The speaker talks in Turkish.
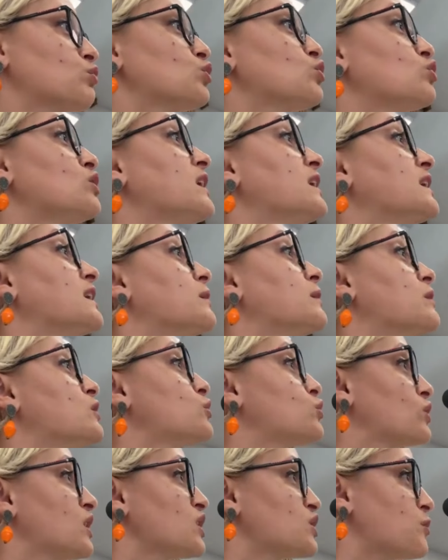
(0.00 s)
Bununla ilgili bir
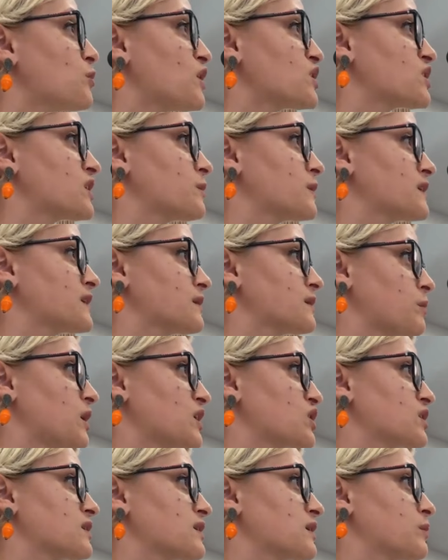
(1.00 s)
süreç başlaması,
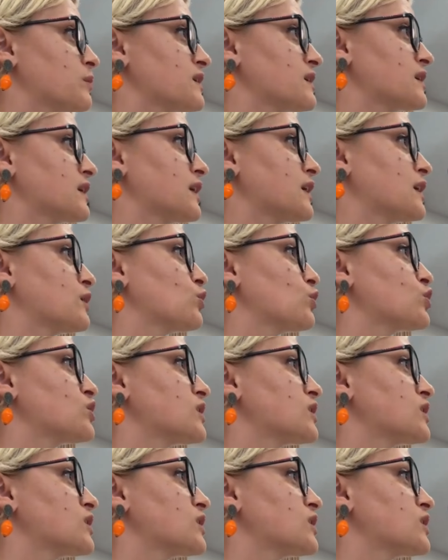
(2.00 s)
başlatılması gerekiyor.